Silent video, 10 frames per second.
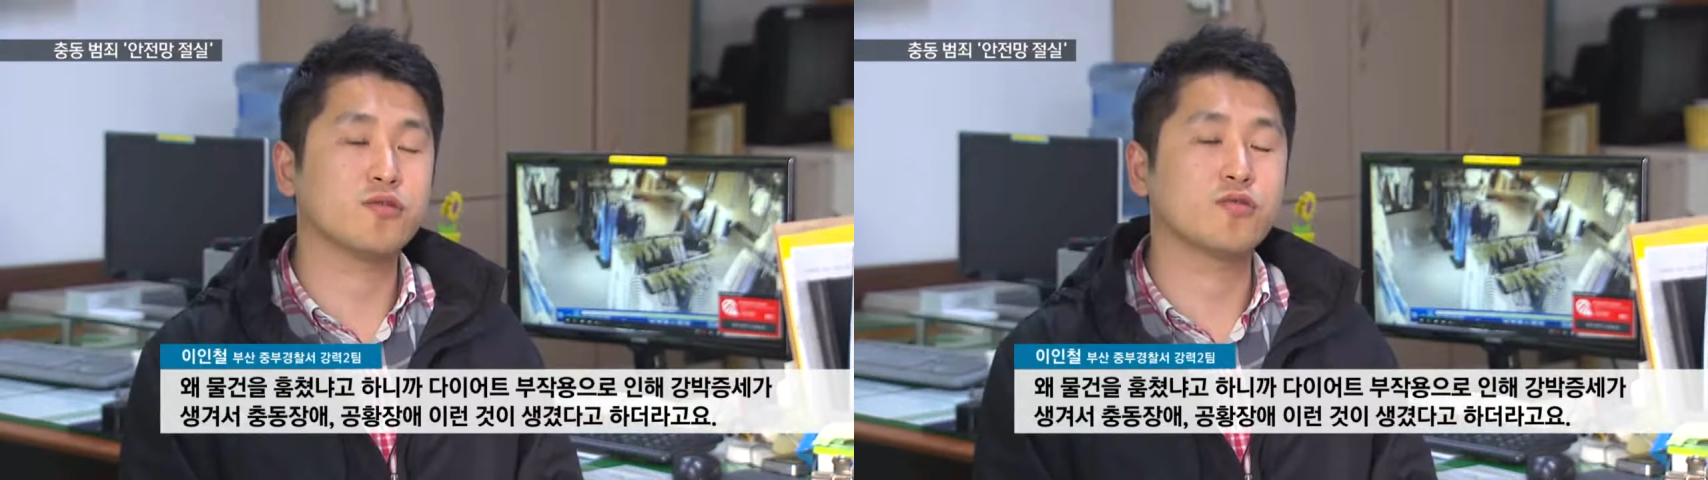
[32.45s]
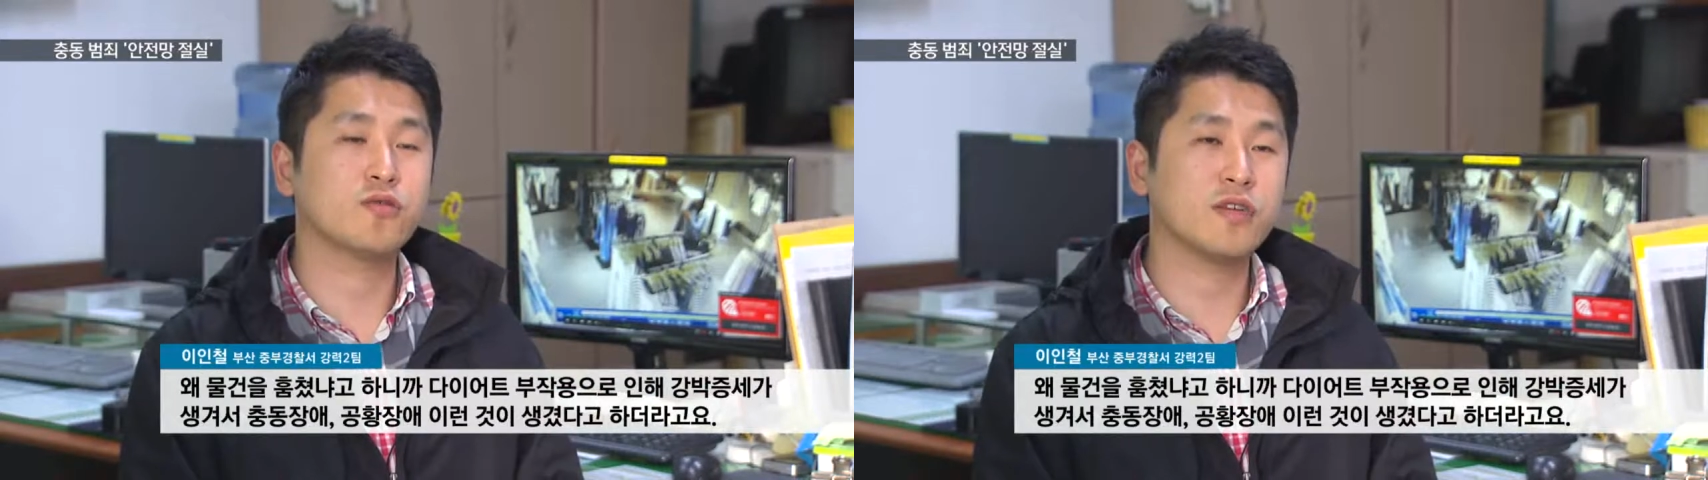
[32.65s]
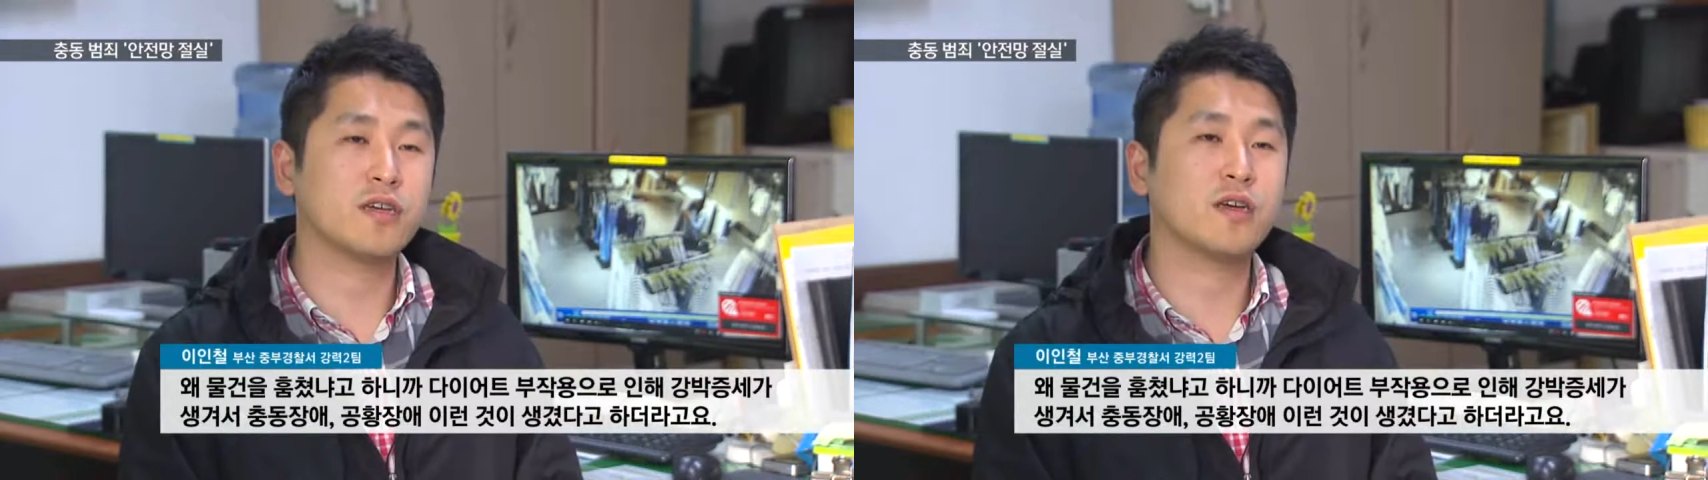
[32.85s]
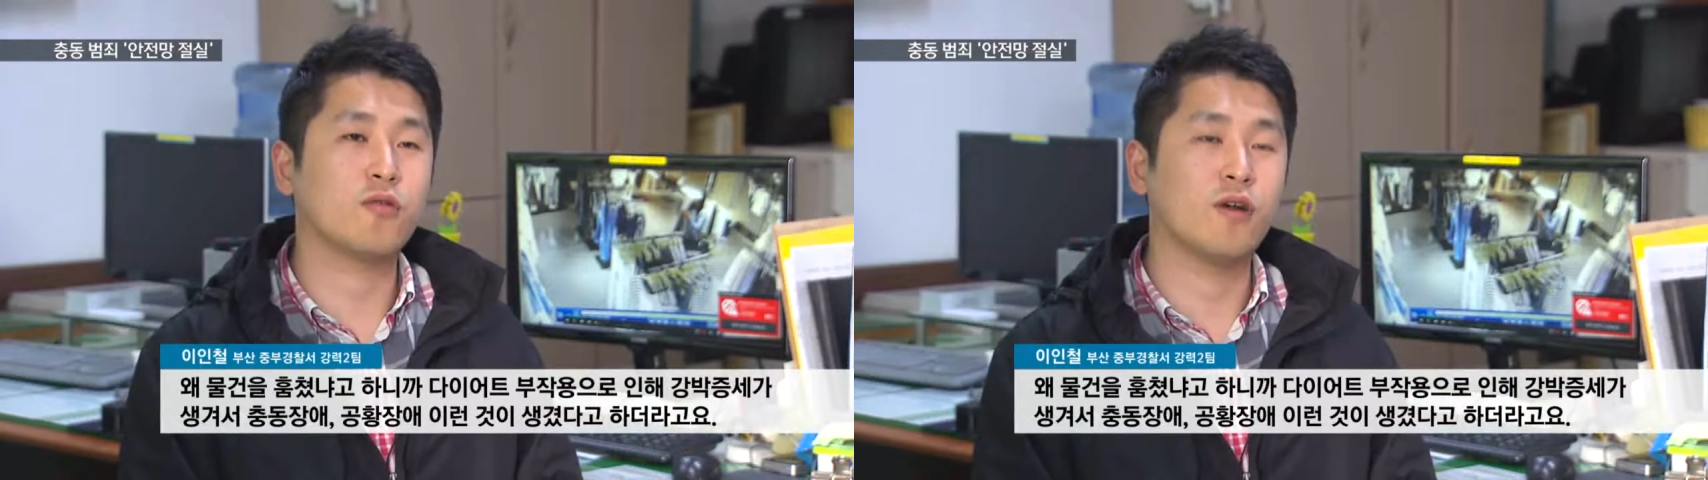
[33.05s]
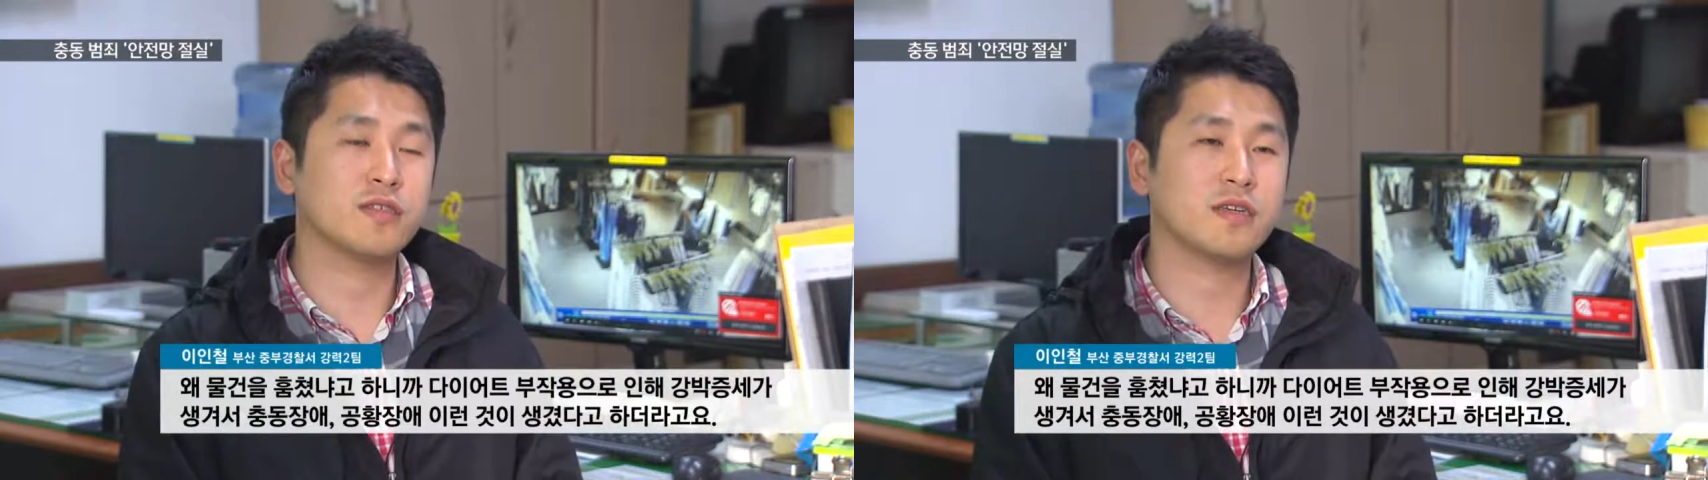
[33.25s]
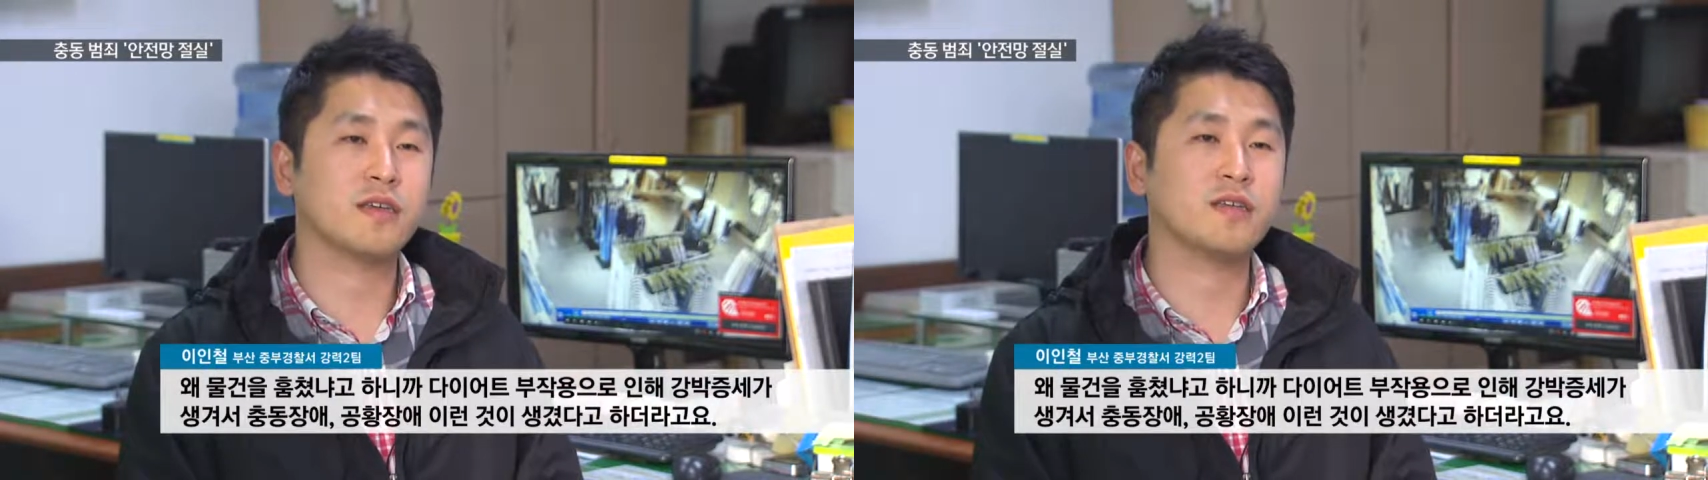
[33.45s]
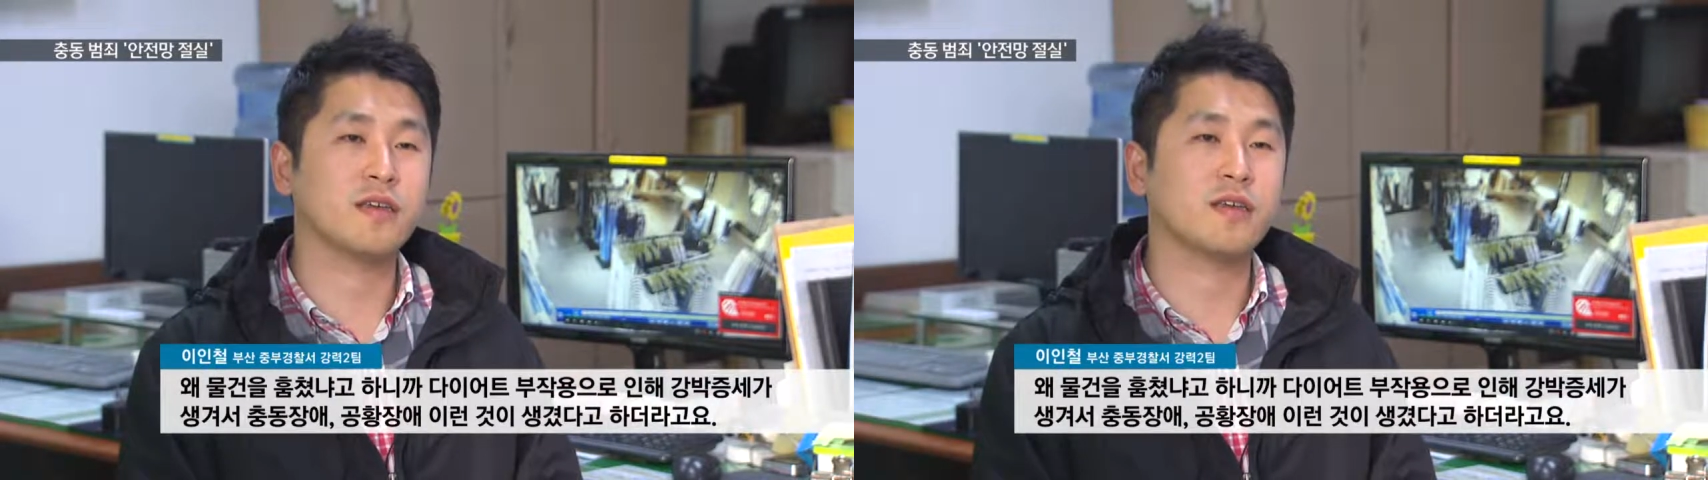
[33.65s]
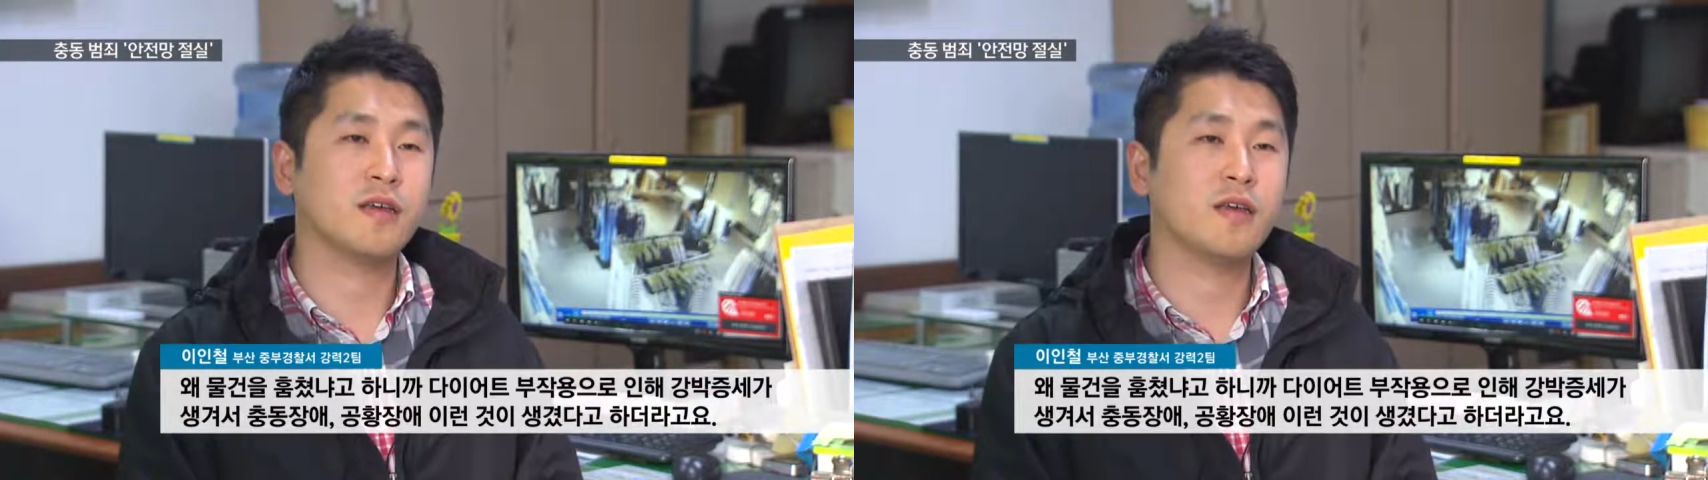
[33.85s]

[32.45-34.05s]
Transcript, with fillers: 중동장애, 공황장애 이런 게